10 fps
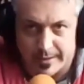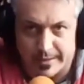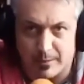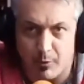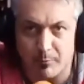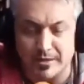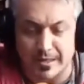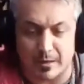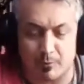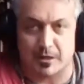Está Ramón
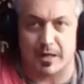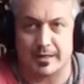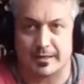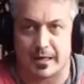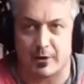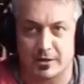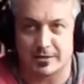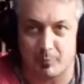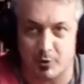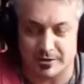Villa la puesta al aire, está
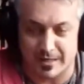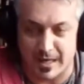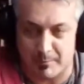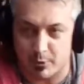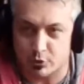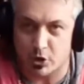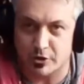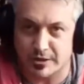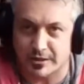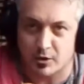Carolina Sempolis en la
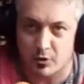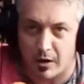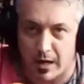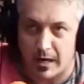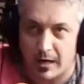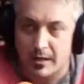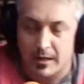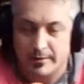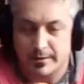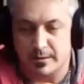producción y ya tengo a,
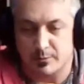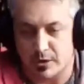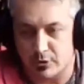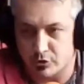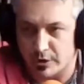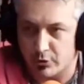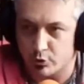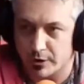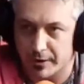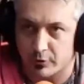decíamos, a
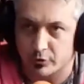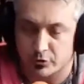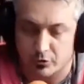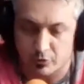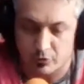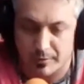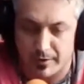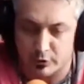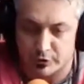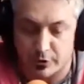Gonzalo Gutiérrez con nosotros.
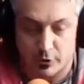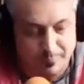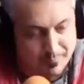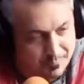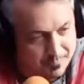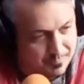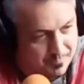¿Cómo estás, Gonzalo?